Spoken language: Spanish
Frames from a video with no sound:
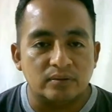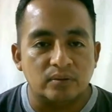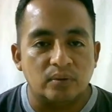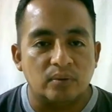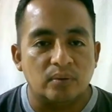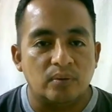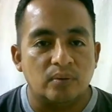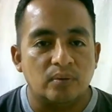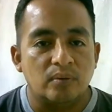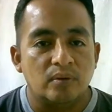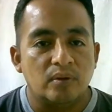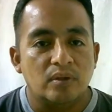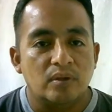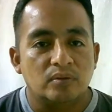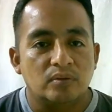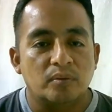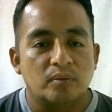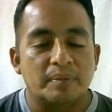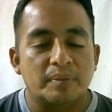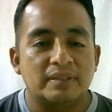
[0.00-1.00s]
No,
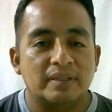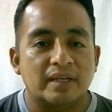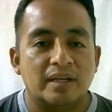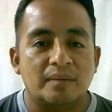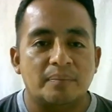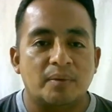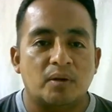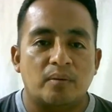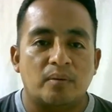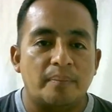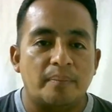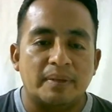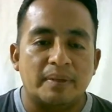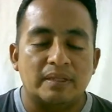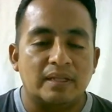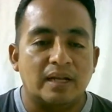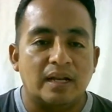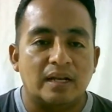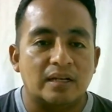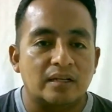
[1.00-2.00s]
no piensen que el perro va a
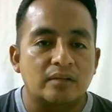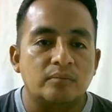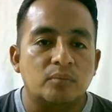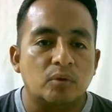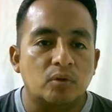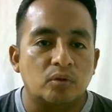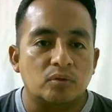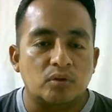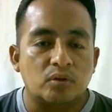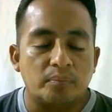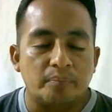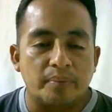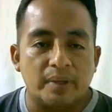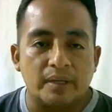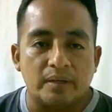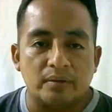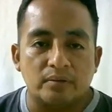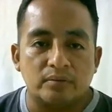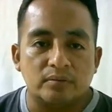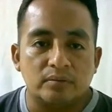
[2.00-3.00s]
aprender al ritmo de otros
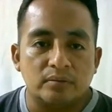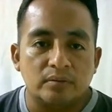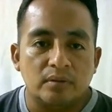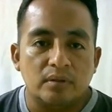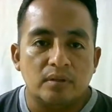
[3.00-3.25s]
perros.